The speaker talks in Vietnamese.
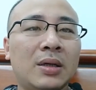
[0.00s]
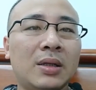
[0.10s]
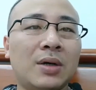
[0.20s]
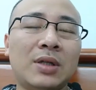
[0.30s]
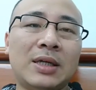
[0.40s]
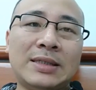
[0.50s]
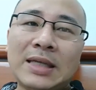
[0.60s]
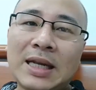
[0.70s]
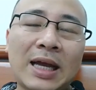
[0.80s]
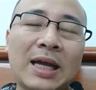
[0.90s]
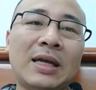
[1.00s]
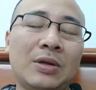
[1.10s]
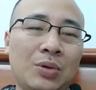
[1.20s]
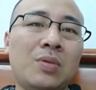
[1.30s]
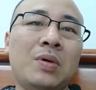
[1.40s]
người ta có thể chiên này,
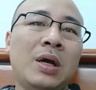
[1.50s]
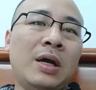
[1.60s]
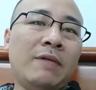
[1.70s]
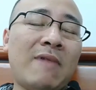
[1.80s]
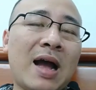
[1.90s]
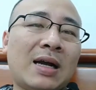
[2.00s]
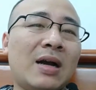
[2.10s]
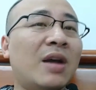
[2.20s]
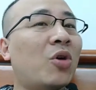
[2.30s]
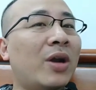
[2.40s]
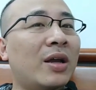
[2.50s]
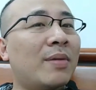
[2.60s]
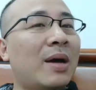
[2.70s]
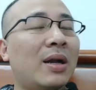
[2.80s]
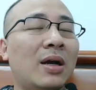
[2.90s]
đúng không? Và các cái món này
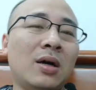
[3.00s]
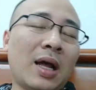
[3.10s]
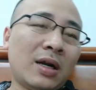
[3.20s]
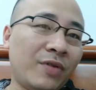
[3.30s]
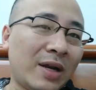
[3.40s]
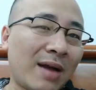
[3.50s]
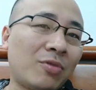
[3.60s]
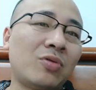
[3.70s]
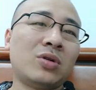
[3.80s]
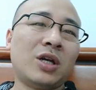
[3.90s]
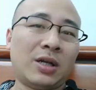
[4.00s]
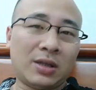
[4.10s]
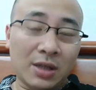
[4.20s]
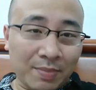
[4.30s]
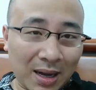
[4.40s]
các bạn ở ăn ở Việt Nam cũng có thể
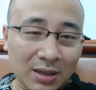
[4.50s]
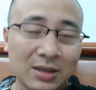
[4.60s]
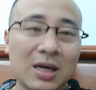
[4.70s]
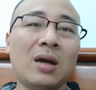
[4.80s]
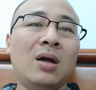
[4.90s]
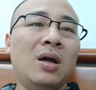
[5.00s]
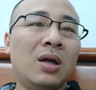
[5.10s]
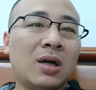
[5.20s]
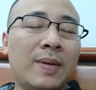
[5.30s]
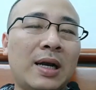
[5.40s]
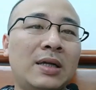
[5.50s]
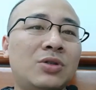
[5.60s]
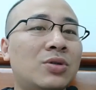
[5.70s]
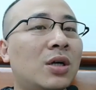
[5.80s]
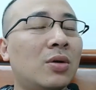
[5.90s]
tìm ăn được nhé. Các bạn lên
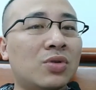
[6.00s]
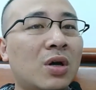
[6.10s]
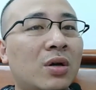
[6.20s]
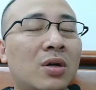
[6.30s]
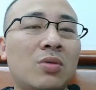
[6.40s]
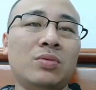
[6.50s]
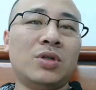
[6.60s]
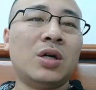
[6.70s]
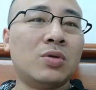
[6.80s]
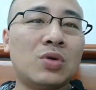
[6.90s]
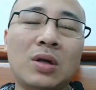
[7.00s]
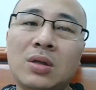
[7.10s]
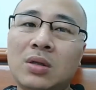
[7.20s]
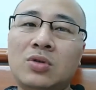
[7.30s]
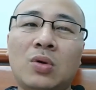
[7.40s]
chỗ chợ Đồng Xuân, cổng chợ Đồng
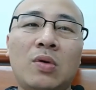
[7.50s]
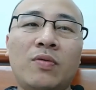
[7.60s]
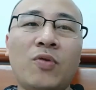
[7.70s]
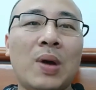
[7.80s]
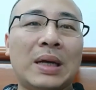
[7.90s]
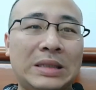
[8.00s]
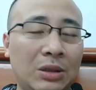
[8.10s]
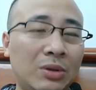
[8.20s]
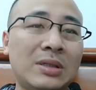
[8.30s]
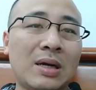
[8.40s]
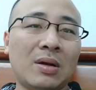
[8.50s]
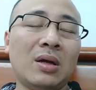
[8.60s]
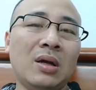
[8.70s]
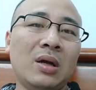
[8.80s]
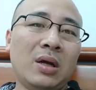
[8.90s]
Xuân, chỗ phố Hàng Chiếu ấy sao ạ?
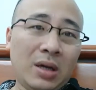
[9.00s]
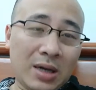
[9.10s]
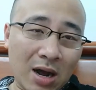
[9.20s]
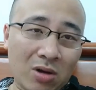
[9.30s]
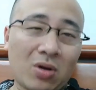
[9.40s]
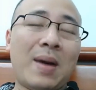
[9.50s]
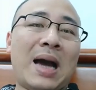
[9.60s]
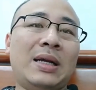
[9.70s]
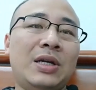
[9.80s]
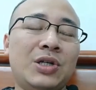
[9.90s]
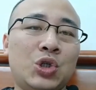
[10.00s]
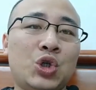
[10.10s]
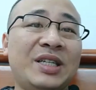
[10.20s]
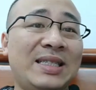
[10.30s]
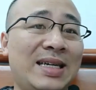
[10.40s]
Là họ có bán đấy,
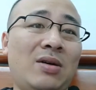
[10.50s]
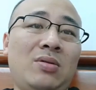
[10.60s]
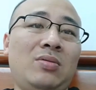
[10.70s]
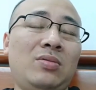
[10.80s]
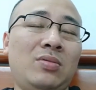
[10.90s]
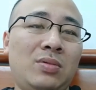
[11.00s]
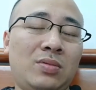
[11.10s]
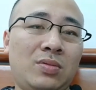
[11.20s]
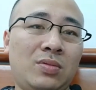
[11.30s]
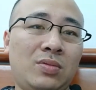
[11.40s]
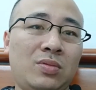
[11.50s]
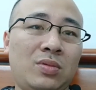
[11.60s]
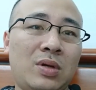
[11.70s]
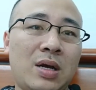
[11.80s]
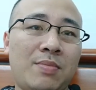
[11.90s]
sấy chẻo,
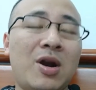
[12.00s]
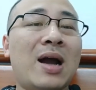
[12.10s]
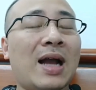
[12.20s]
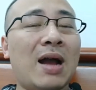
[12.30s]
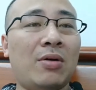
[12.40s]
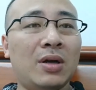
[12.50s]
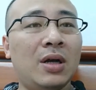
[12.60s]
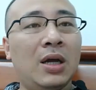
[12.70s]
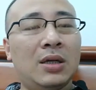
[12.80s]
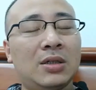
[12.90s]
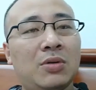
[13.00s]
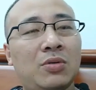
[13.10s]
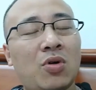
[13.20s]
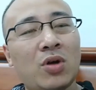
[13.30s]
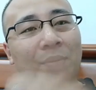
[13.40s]
món há cảo ấy.
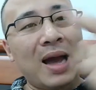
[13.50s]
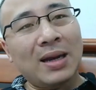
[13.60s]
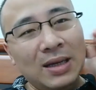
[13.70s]
Xong có cái bát